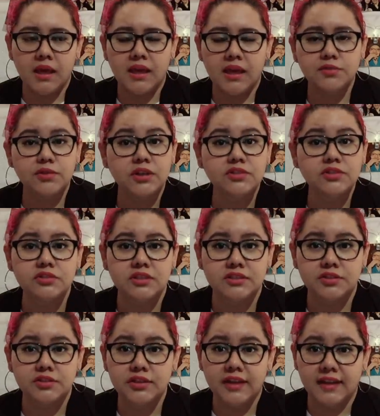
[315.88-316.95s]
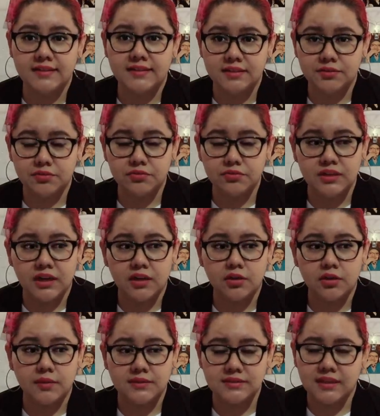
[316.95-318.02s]
es una asociación que hace un
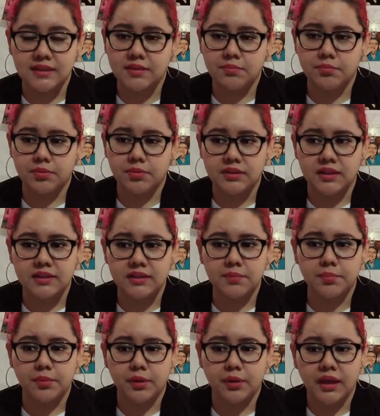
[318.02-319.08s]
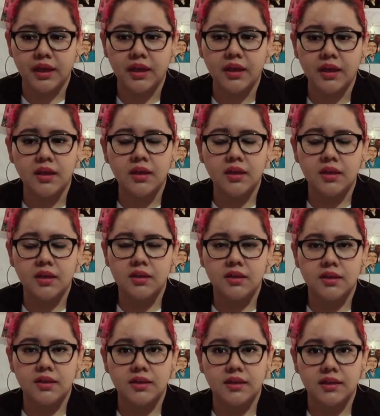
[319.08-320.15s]
trabajo bastante importante porque
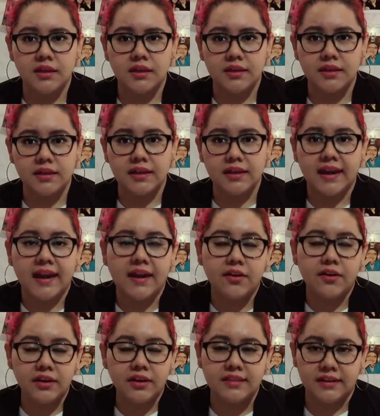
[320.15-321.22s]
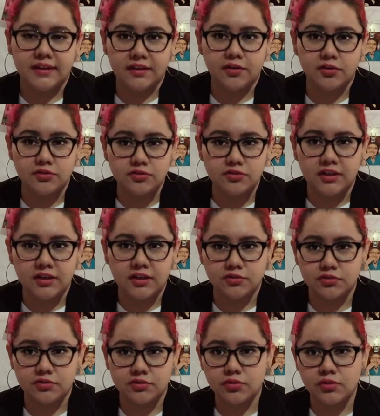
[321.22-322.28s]
eh, claro que tienen costo las
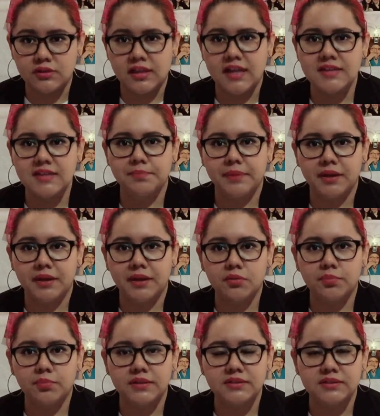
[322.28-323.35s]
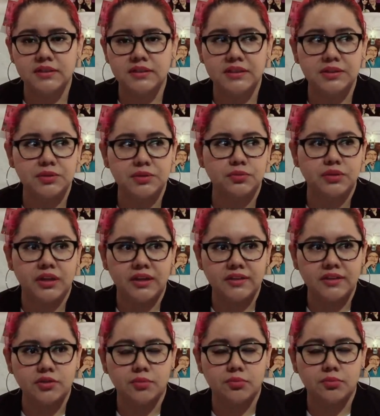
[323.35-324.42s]
consultas, pero pues si tú
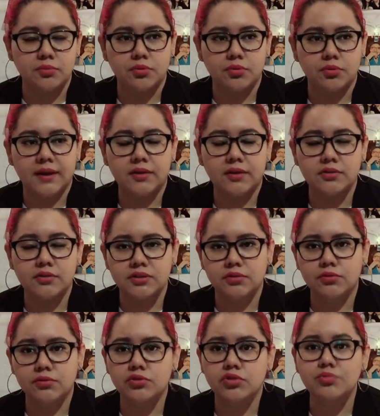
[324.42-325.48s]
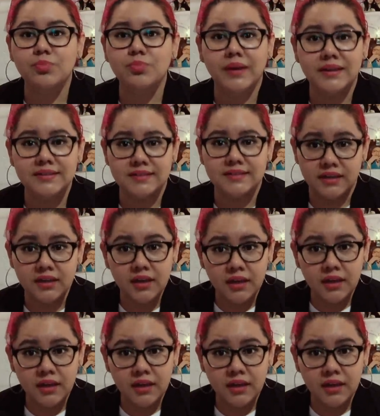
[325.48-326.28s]
tienes como bajos recursos puedes ir